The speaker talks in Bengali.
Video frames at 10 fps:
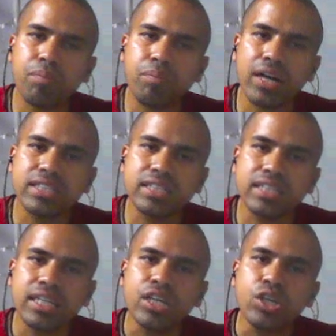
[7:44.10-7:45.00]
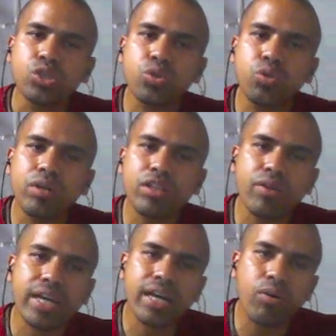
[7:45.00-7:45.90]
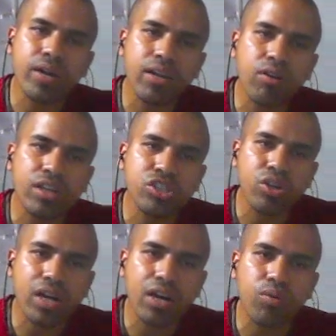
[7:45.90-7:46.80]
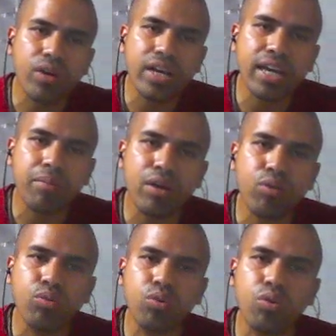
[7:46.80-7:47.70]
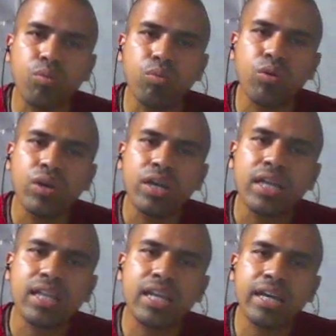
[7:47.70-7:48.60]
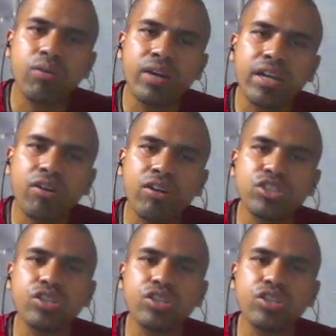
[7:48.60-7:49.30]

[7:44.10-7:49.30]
পাঁচ আছে শুধুমাত্র এককের ঘরের সংখ্যাগুলোকেই আমরা গুণ করব। তাহলে এককের ঘরে যদি